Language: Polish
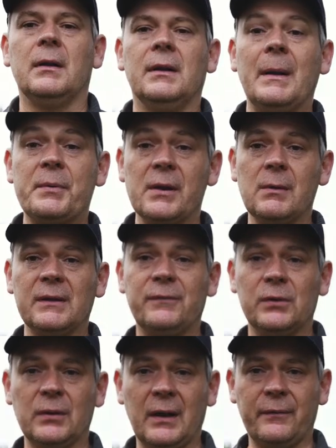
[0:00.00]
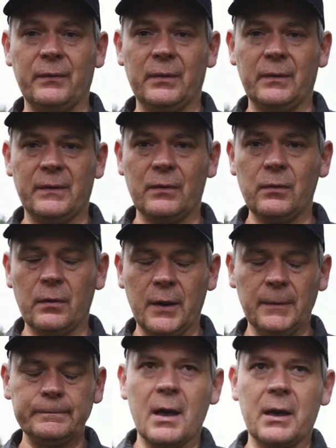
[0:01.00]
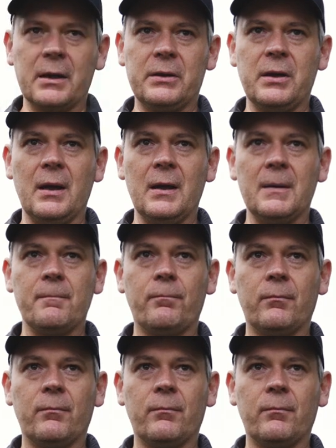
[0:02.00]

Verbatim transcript: na przykład fotografując góry, gdzie